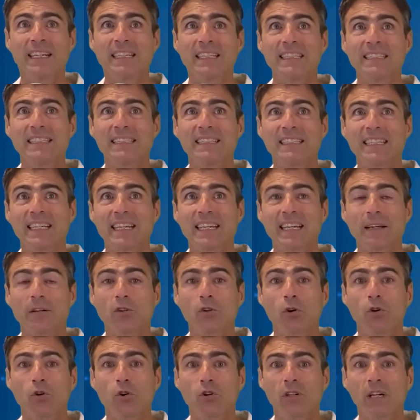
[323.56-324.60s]
Se
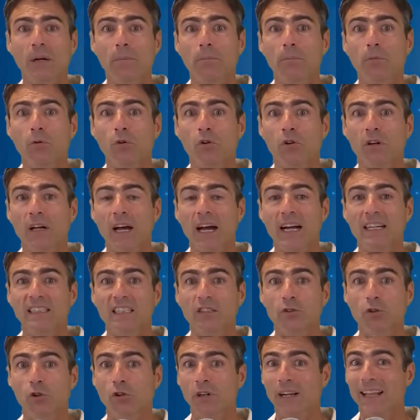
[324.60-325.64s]
coloca por
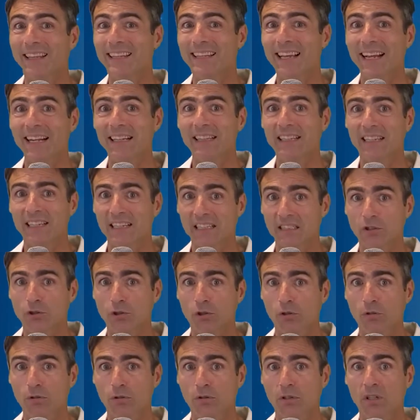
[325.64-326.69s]
acceso radial
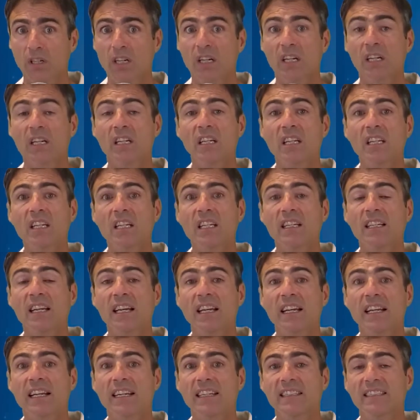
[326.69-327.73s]
derecho y
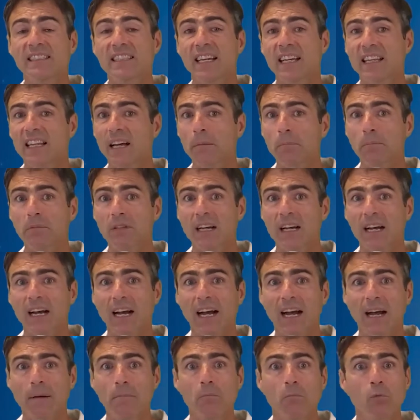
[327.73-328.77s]
eh, se adapta
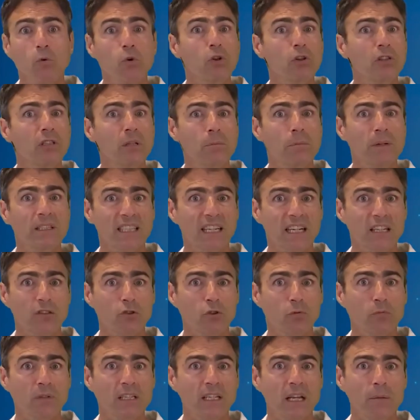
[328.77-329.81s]
a múltiples
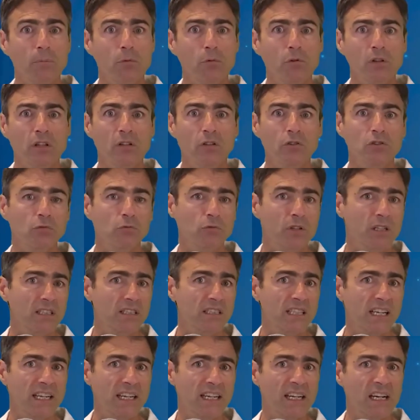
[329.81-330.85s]
anatomías, pudiéndose
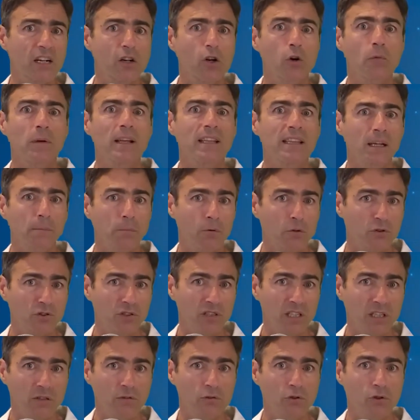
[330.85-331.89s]
utilizar en el
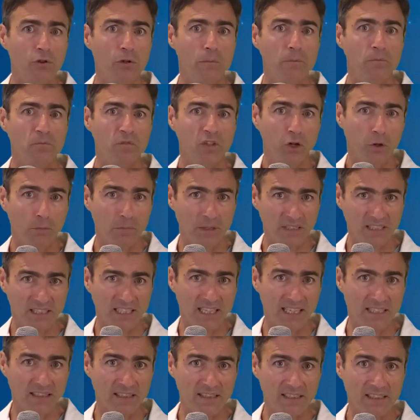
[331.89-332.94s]
90% de los
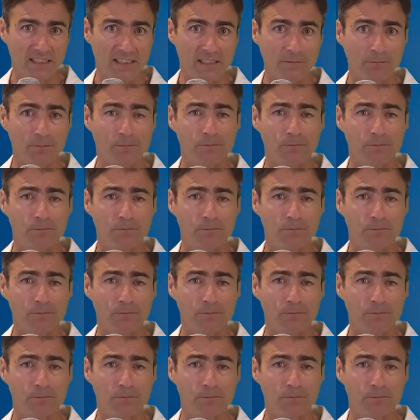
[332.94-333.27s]
pacientes.